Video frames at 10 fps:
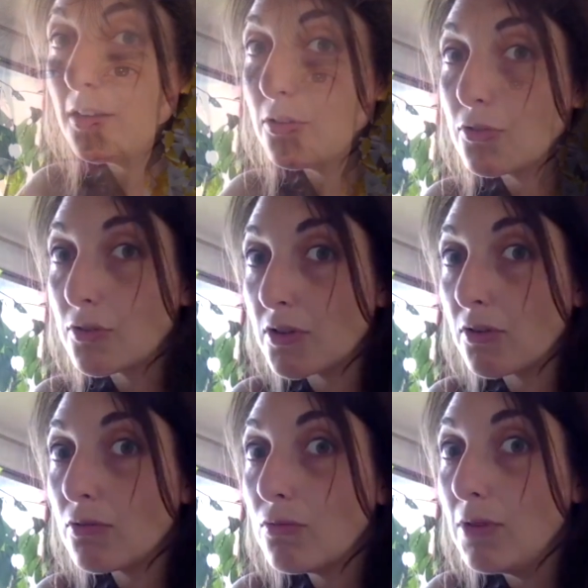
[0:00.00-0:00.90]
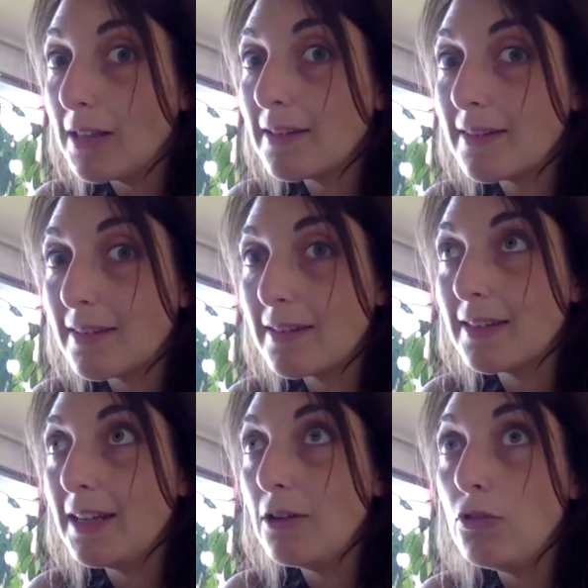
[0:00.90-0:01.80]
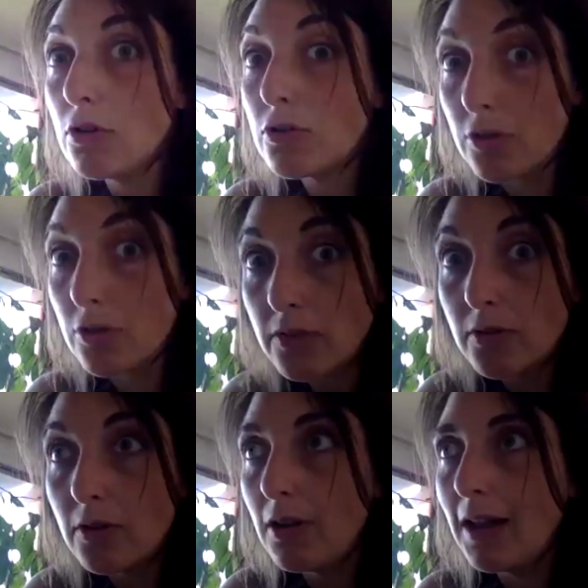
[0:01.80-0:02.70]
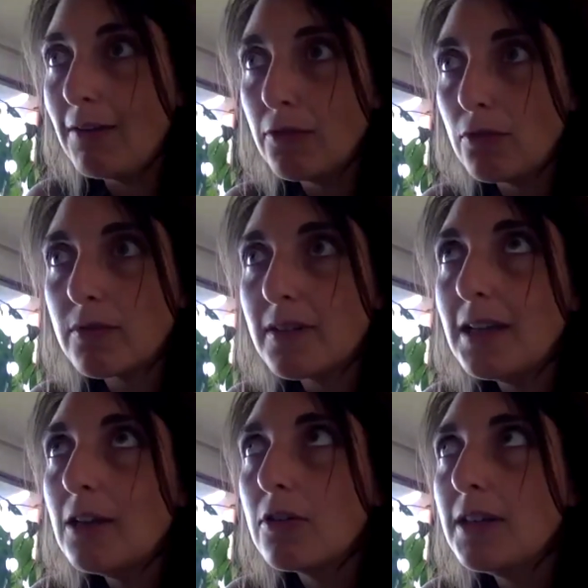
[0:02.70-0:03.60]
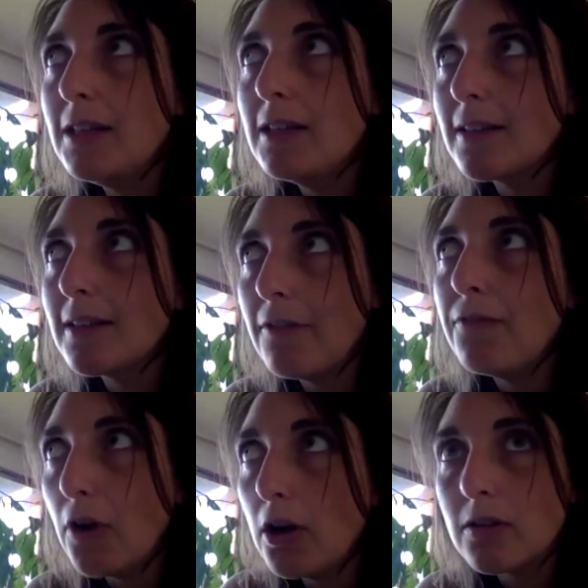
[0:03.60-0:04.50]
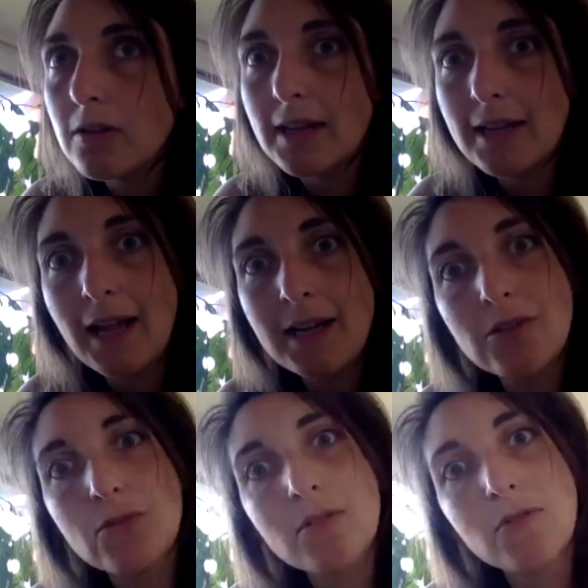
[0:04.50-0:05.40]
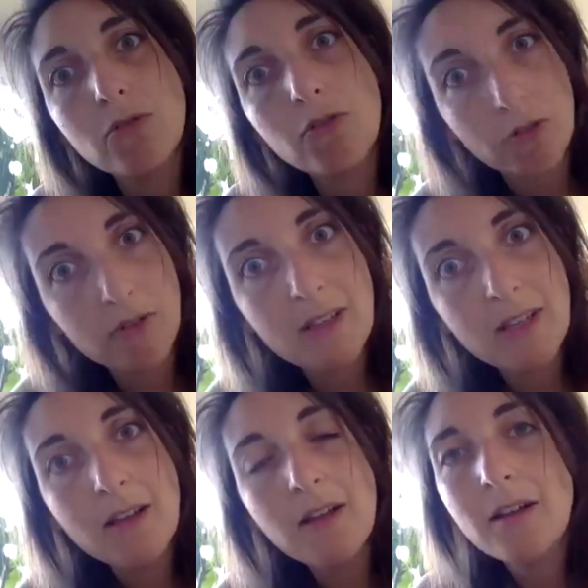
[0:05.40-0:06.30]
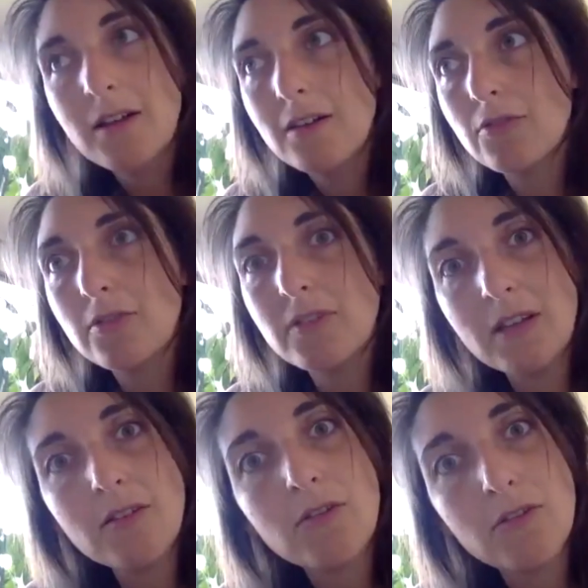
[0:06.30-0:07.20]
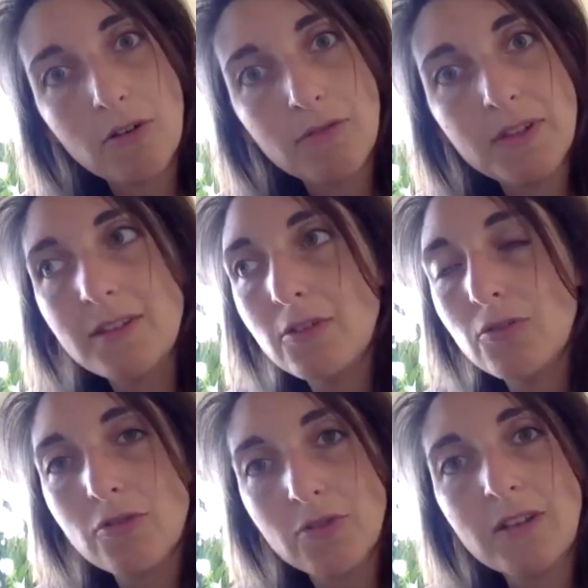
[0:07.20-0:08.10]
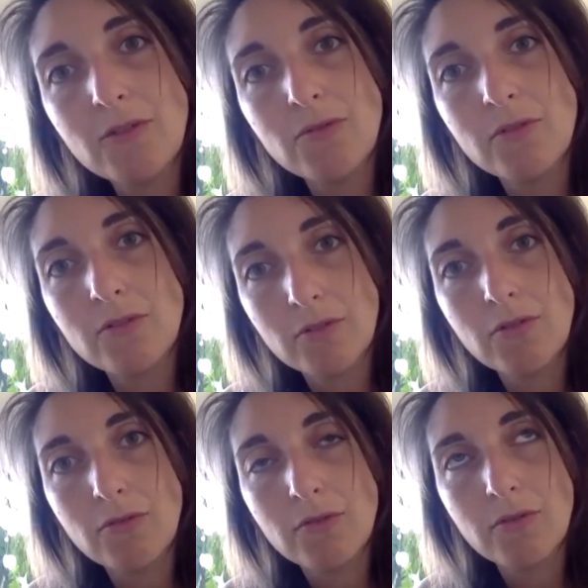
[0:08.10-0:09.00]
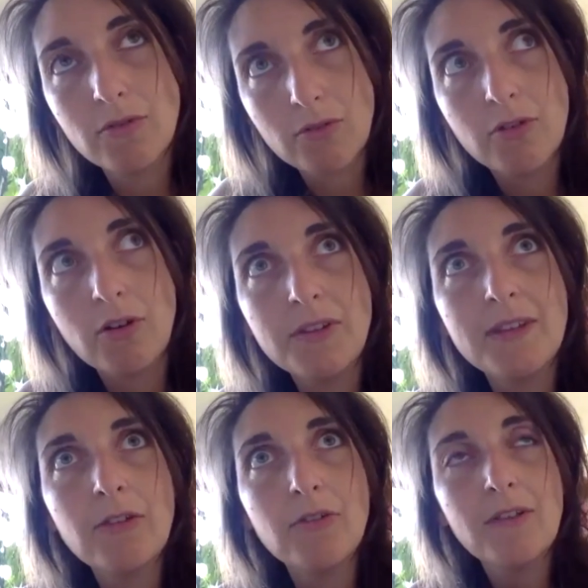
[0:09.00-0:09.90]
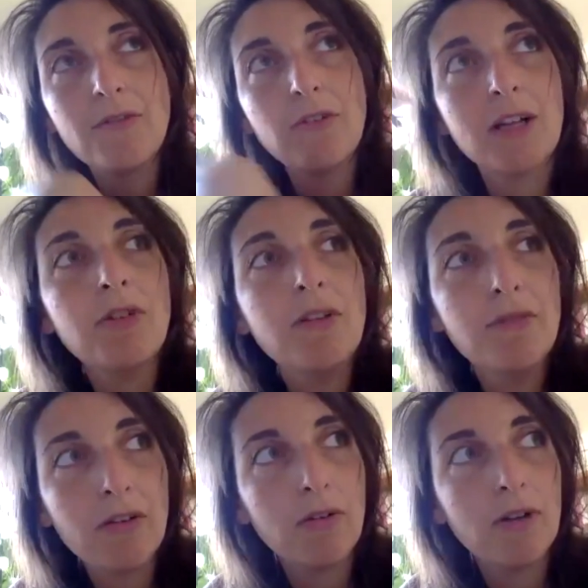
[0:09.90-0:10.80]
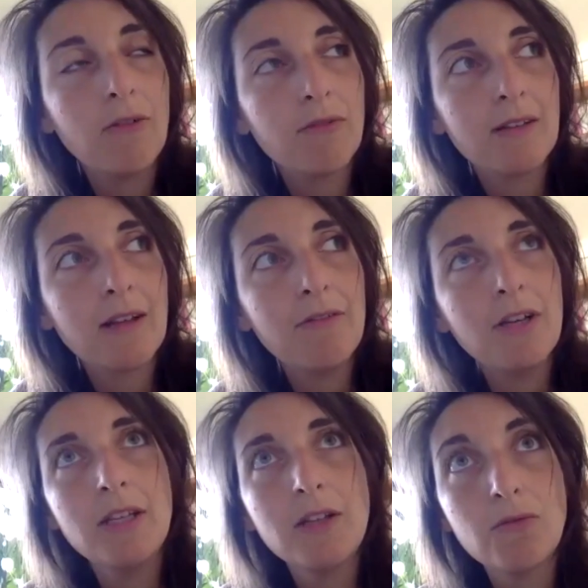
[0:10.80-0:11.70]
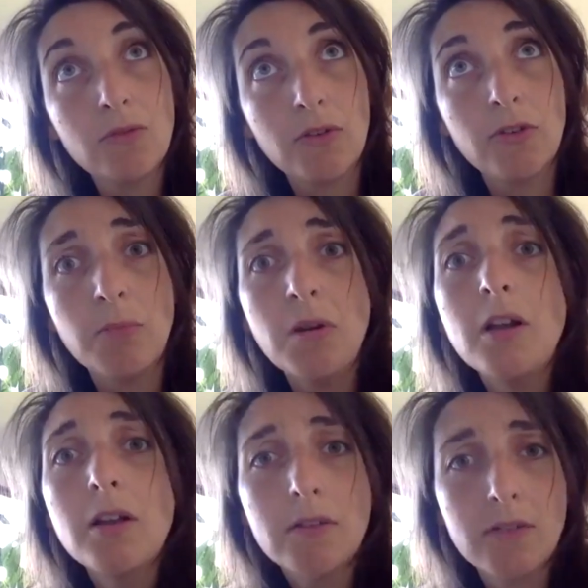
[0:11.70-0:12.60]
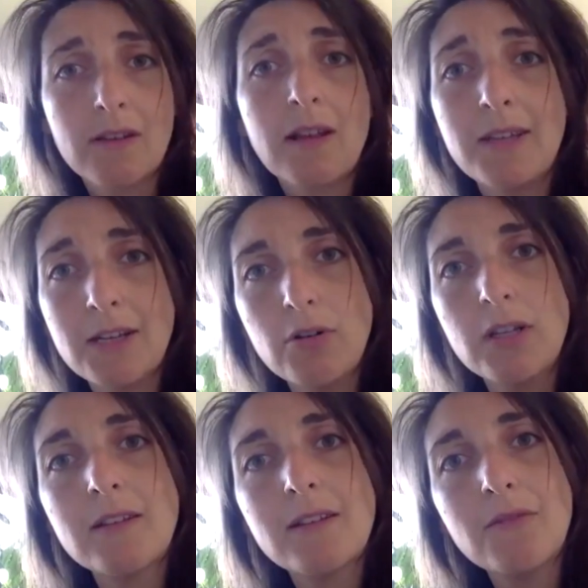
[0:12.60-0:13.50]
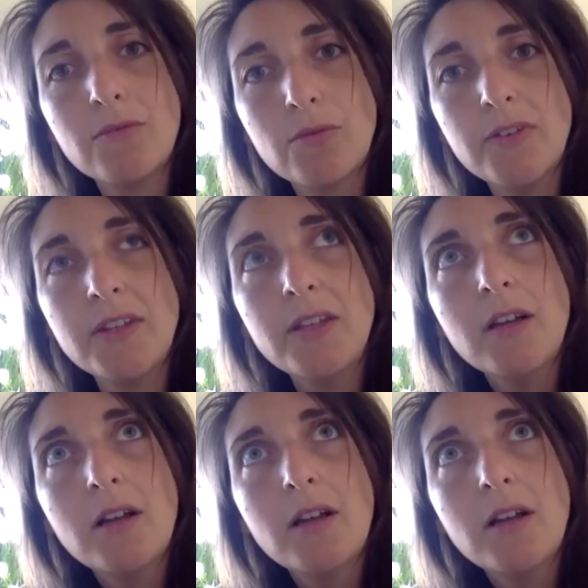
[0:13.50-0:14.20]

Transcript: je sens du coup la nécessité, l'urgence, la, volonté euh, très forte d'être là et de, chanter, de dire ce que j'ai envie de dire, de chanter ce, ce que j'ai envie de dire, de défendre un univers sur lequel on a travaillé tous ensemble. C'est un travail collectif aussi.